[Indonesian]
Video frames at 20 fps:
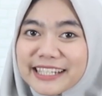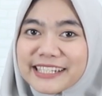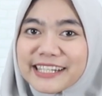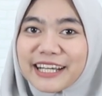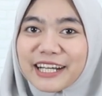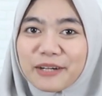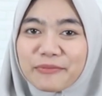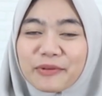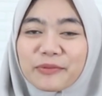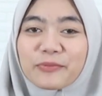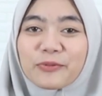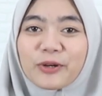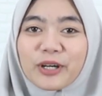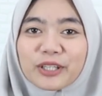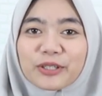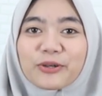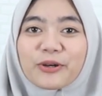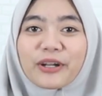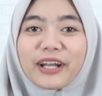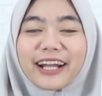cara
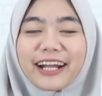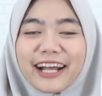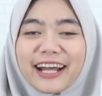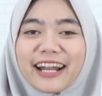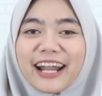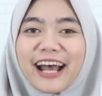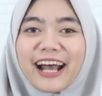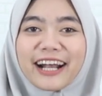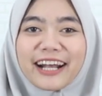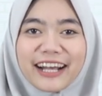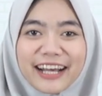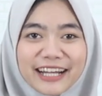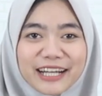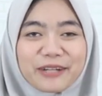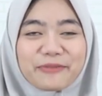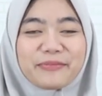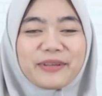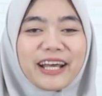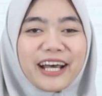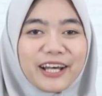membuat gorengan agar
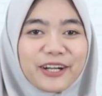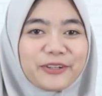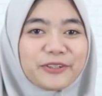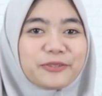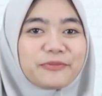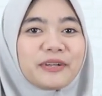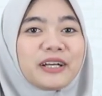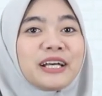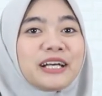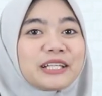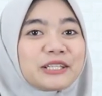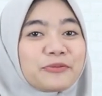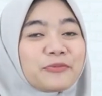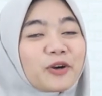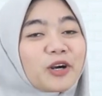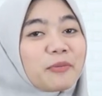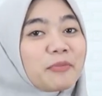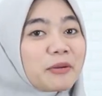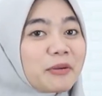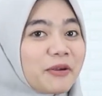lebih harum.
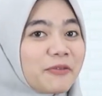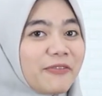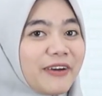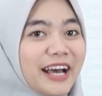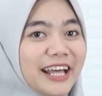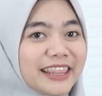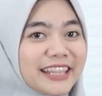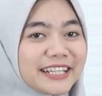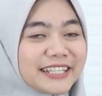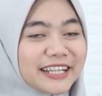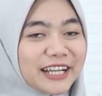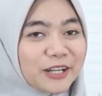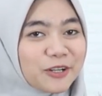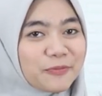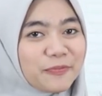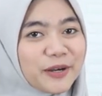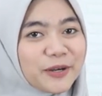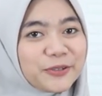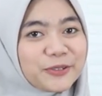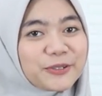Semoga bermanfaat dan
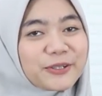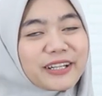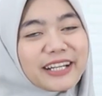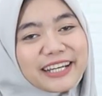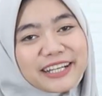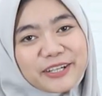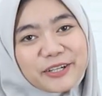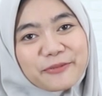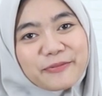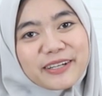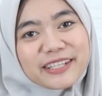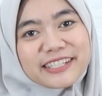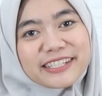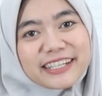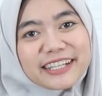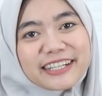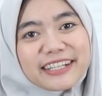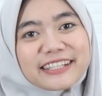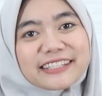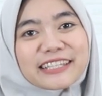jangan lupa untuk like, comment,
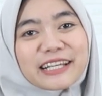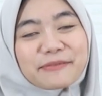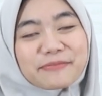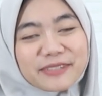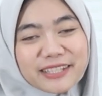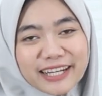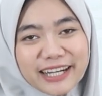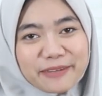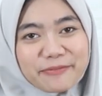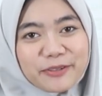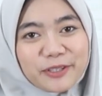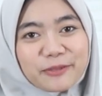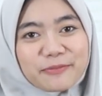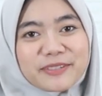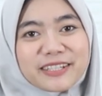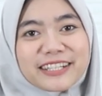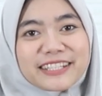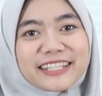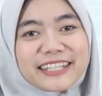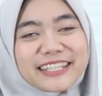share, dan subscribe
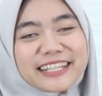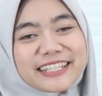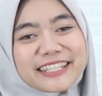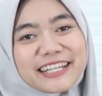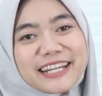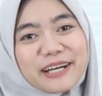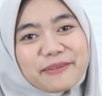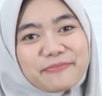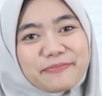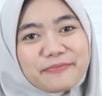YouTube channel Sajian Sedap.